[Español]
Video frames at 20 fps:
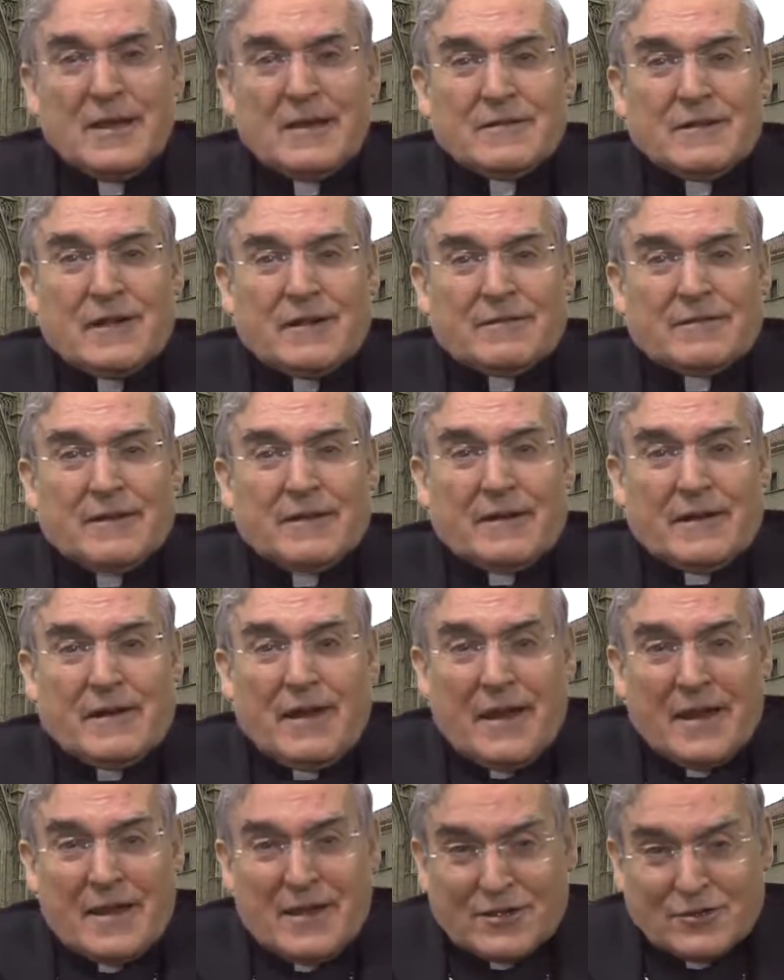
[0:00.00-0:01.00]
de hacer
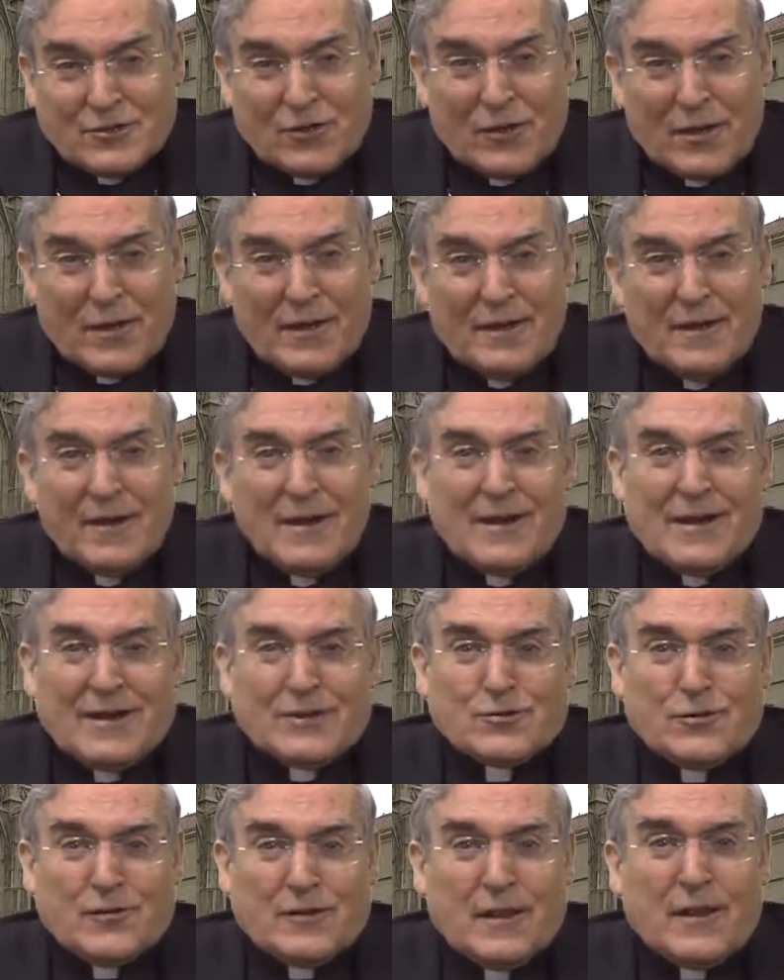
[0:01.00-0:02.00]
ella sola la
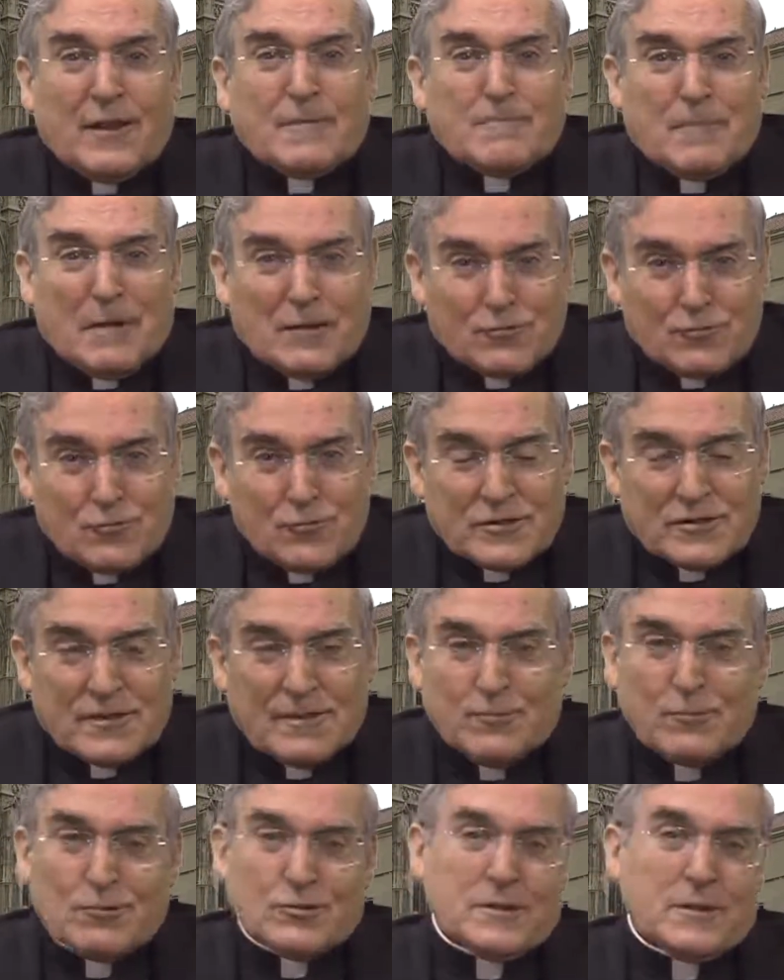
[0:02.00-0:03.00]
sociedad más justa
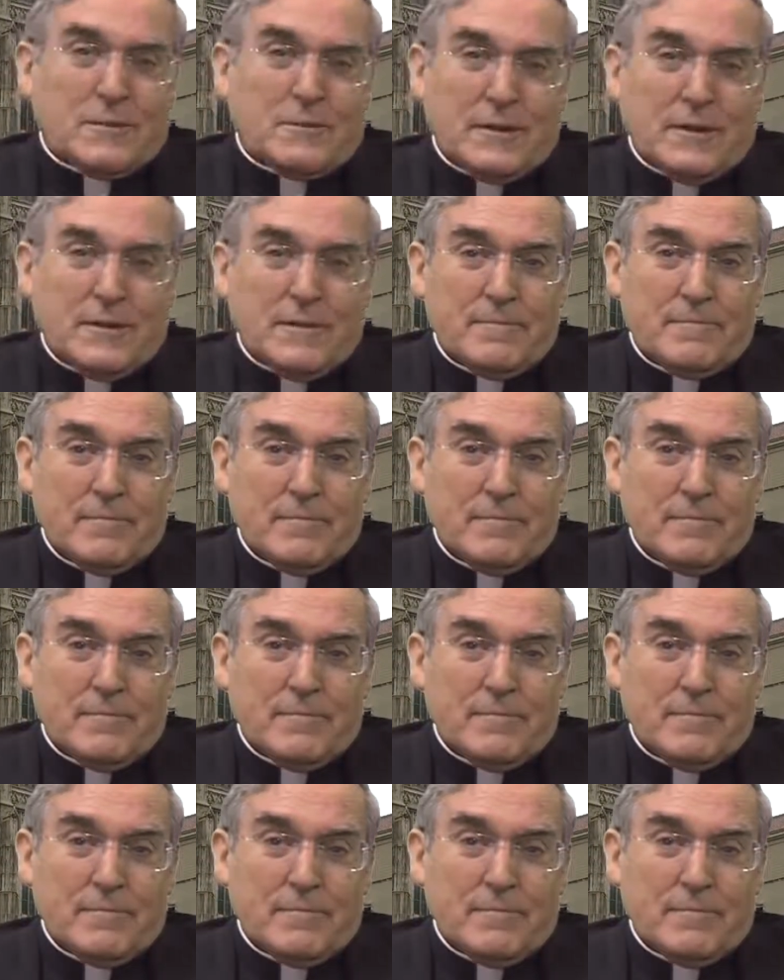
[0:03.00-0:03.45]
posible.